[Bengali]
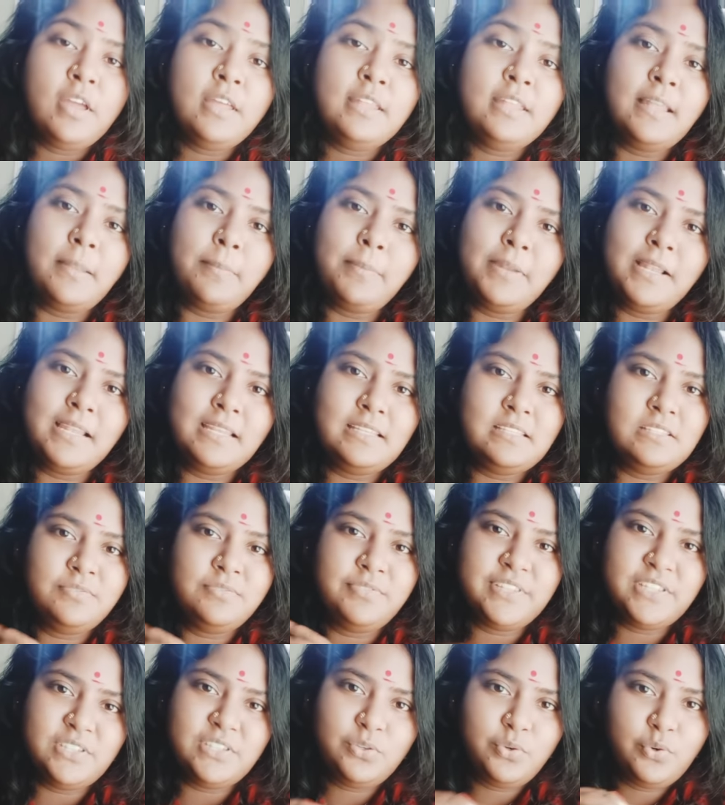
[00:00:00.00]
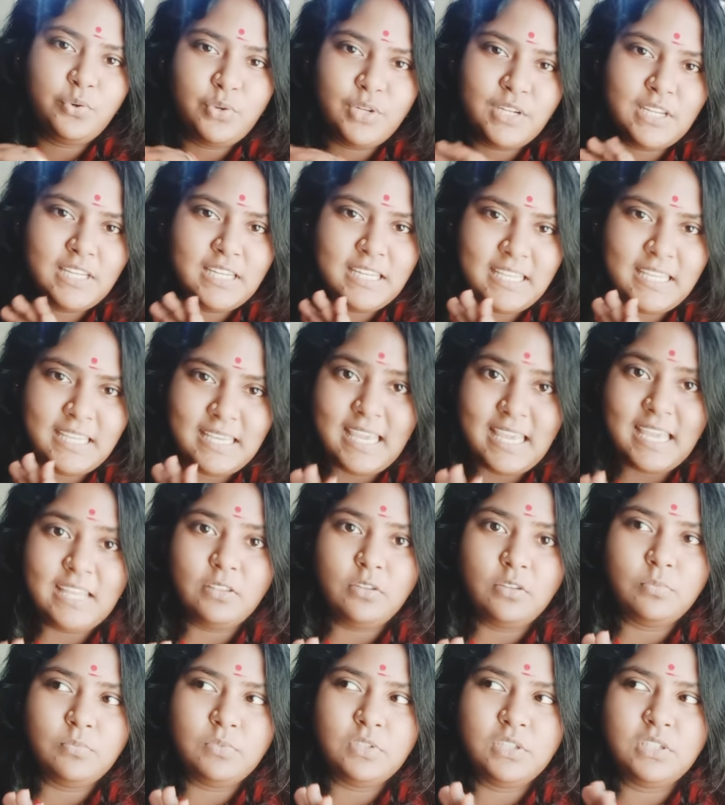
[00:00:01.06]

তারপর লাঞ্চ ফাঞ্চ করে নিয়ে একদম